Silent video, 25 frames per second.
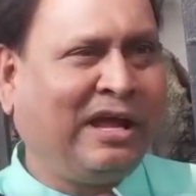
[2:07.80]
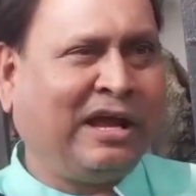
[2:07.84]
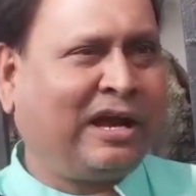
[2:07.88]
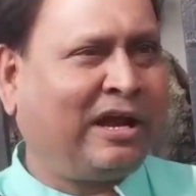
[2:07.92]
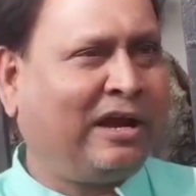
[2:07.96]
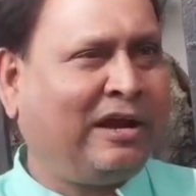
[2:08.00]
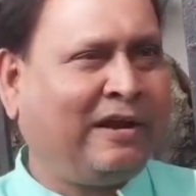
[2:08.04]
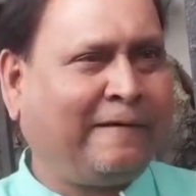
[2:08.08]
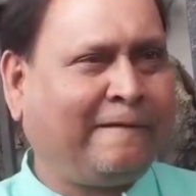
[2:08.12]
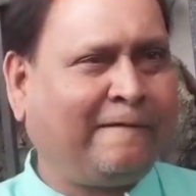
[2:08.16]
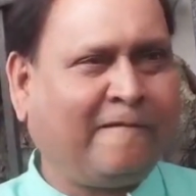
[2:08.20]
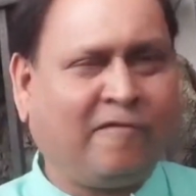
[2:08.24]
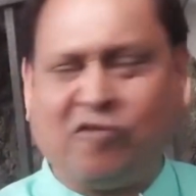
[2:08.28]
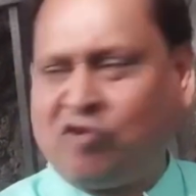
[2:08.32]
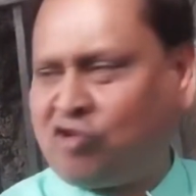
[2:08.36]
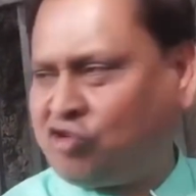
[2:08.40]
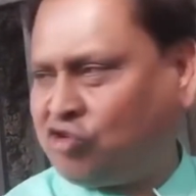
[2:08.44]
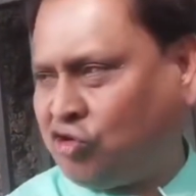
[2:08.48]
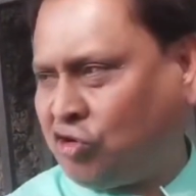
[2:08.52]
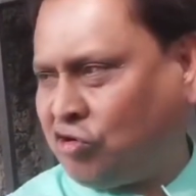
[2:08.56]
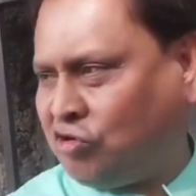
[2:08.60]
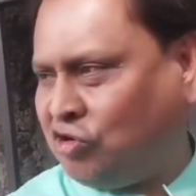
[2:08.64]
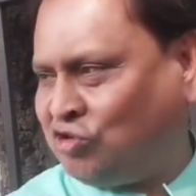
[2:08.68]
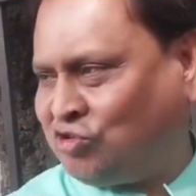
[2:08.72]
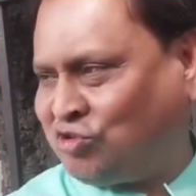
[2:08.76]
এখানে কোনো
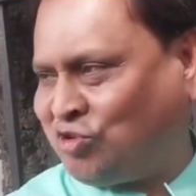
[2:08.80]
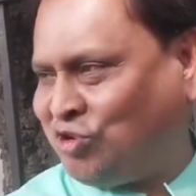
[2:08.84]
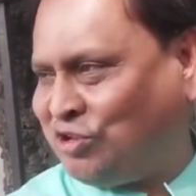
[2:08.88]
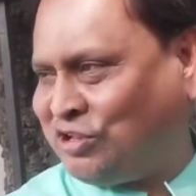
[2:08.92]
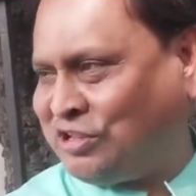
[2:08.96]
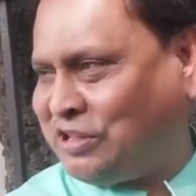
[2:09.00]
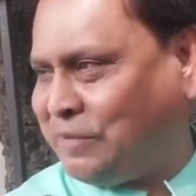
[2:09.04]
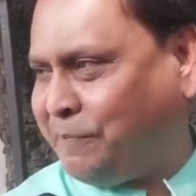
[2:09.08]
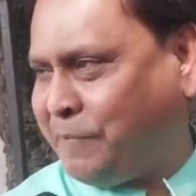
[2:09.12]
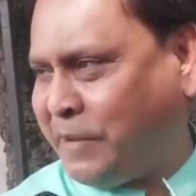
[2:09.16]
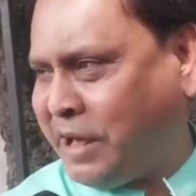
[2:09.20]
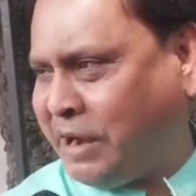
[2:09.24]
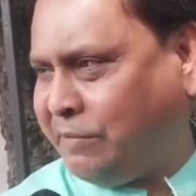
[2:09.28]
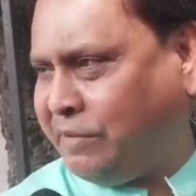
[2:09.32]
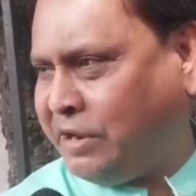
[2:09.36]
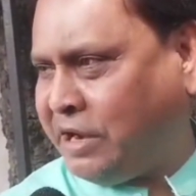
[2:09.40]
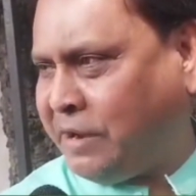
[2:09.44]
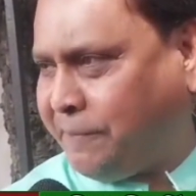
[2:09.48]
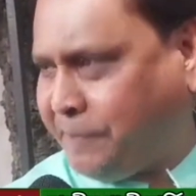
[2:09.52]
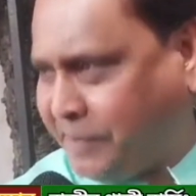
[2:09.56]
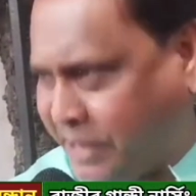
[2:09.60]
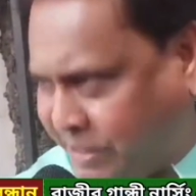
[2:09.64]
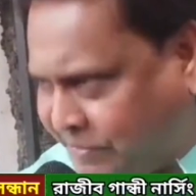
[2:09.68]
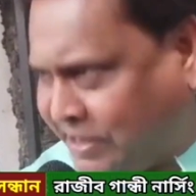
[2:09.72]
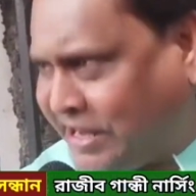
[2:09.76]
সহজ করতে পারবে
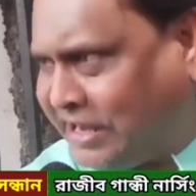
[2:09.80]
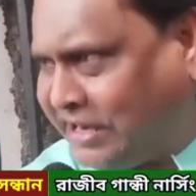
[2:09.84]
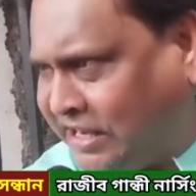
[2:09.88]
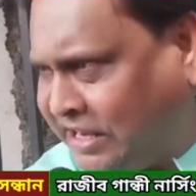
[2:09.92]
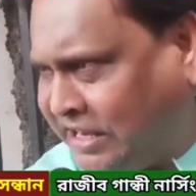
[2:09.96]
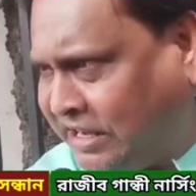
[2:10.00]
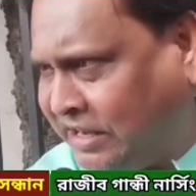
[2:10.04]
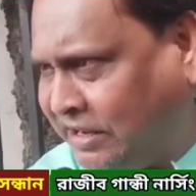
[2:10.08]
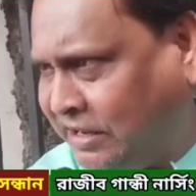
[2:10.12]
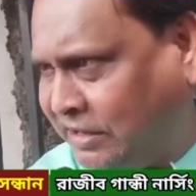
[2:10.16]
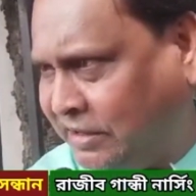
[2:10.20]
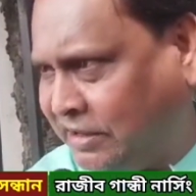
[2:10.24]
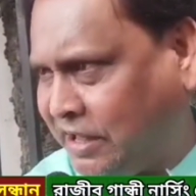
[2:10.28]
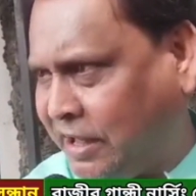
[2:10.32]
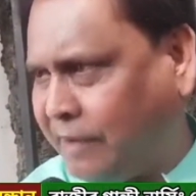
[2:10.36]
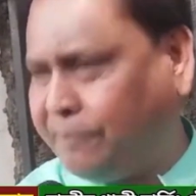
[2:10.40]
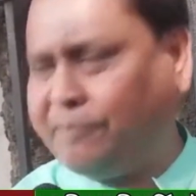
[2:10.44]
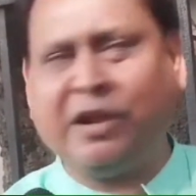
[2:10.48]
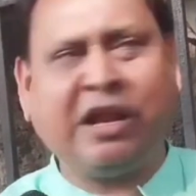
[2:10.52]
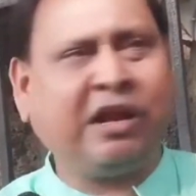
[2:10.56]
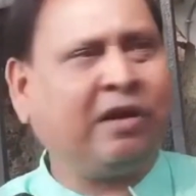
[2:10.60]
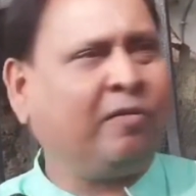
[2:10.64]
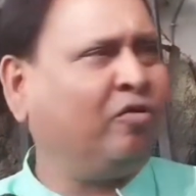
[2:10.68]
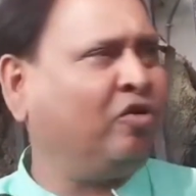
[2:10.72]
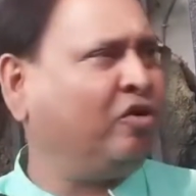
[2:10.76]
না পারবে কি
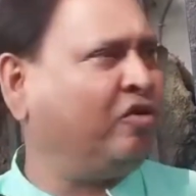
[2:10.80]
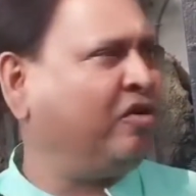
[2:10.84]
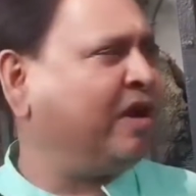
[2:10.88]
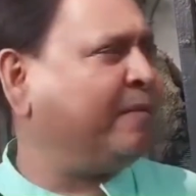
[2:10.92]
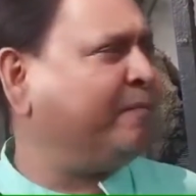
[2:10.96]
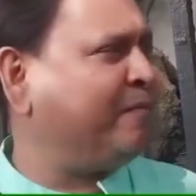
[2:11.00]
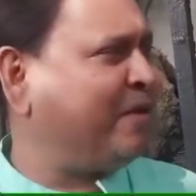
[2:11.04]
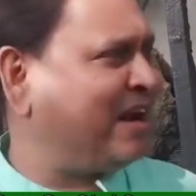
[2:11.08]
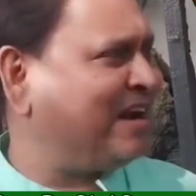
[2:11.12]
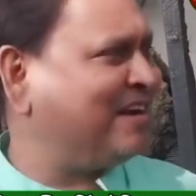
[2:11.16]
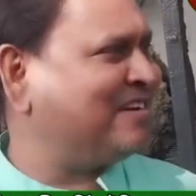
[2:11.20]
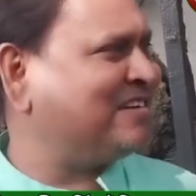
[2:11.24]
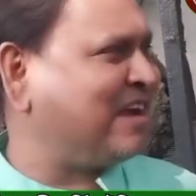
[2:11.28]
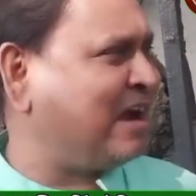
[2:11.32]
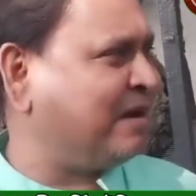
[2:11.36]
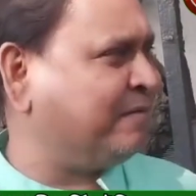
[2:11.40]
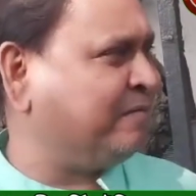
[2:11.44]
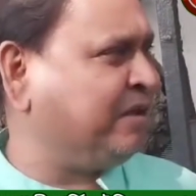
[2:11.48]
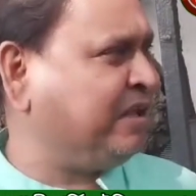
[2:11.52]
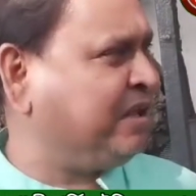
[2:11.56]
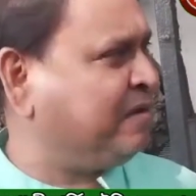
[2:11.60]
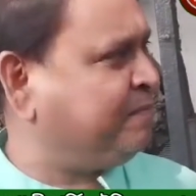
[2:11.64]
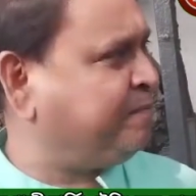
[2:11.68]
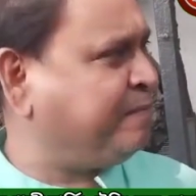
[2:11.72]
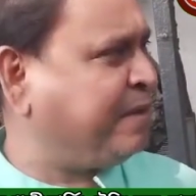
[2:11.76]
আপনারা বলুন আপনারা
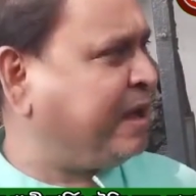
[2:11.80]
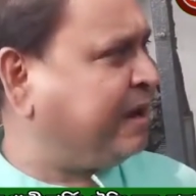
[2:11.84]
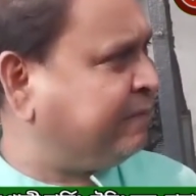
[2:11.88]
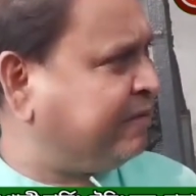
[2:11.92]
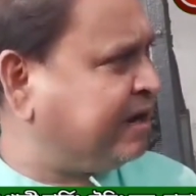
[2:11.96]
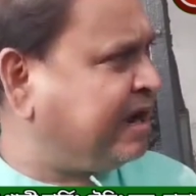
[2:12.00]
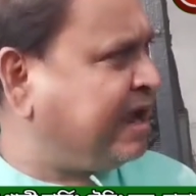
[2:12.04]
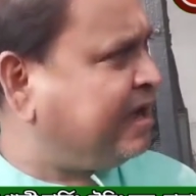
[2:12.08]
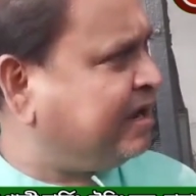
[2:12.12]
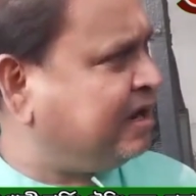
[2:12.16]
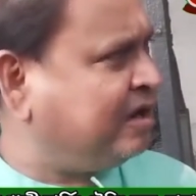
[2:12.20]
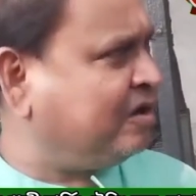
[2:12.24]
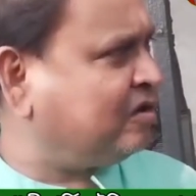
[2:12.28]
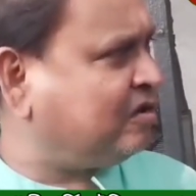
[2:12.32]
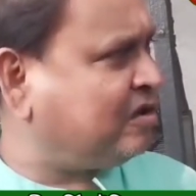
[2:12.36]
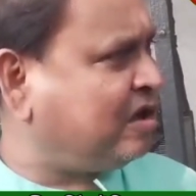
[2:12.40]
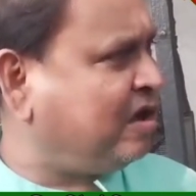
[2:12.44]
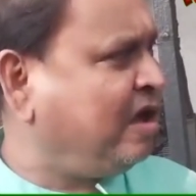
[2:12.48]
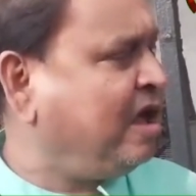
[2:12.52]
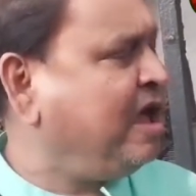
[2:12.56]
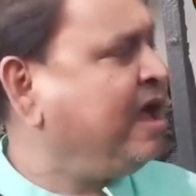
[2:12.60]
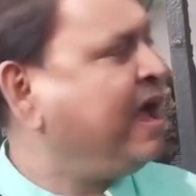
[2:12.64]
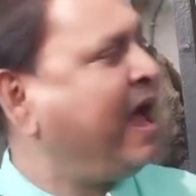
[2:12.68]
সাংবাদিক পারবেন আইনত